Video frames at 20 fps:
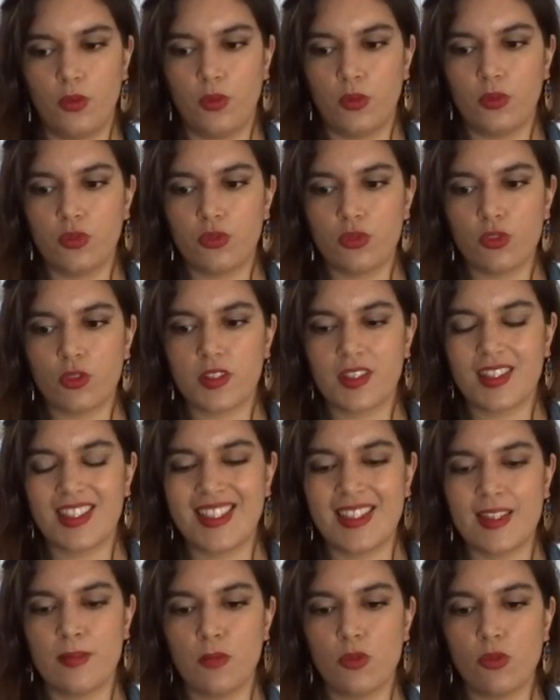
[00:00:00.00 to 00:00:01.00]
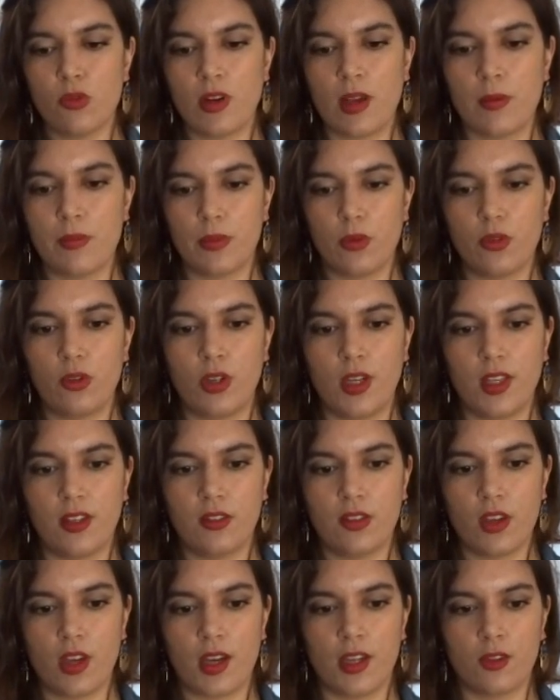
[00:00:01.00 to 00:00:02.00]
On surstimule un peu le
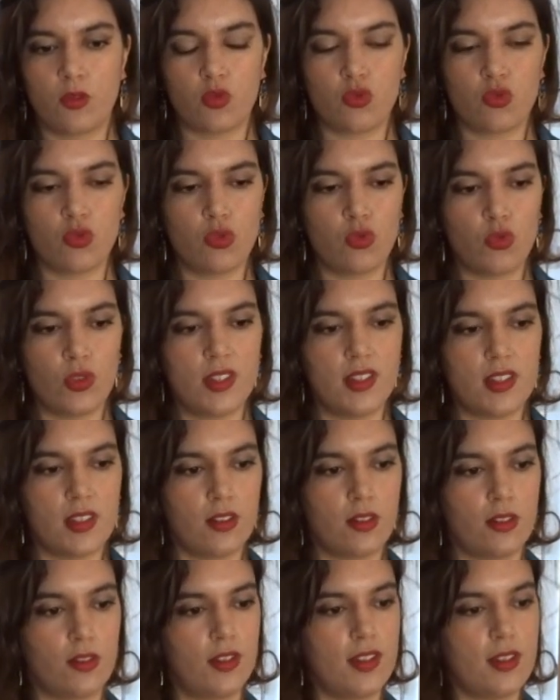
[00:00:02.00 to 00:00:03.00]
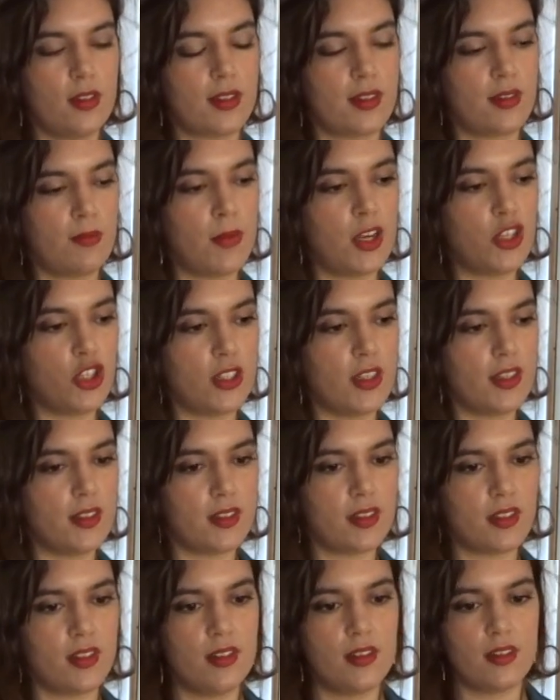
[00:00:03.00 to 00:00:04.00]
lecteur à toujours lui dire imaginez
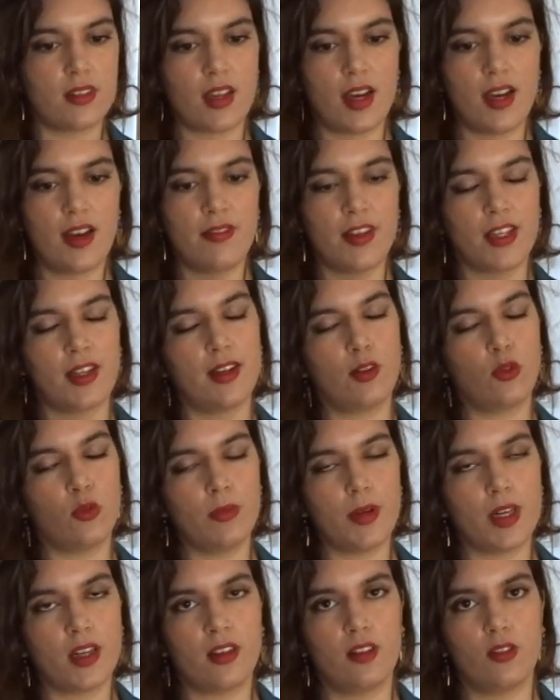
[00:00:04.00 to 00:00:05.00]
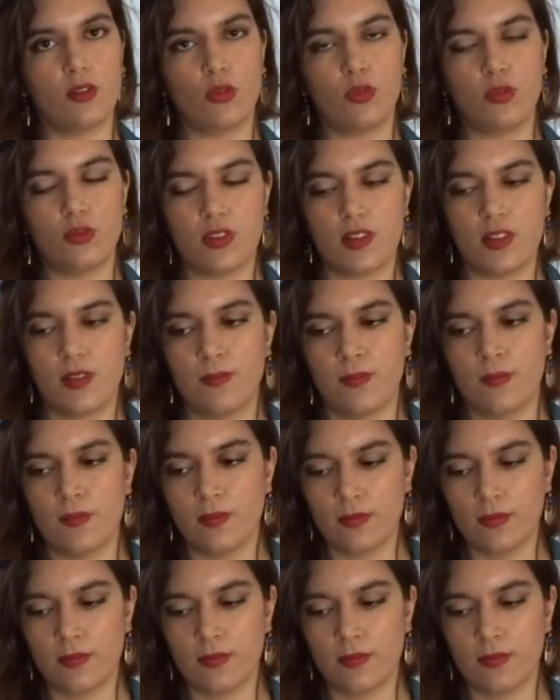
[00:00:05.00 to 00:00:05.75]
ci, ça, avec les comparaisons aussi.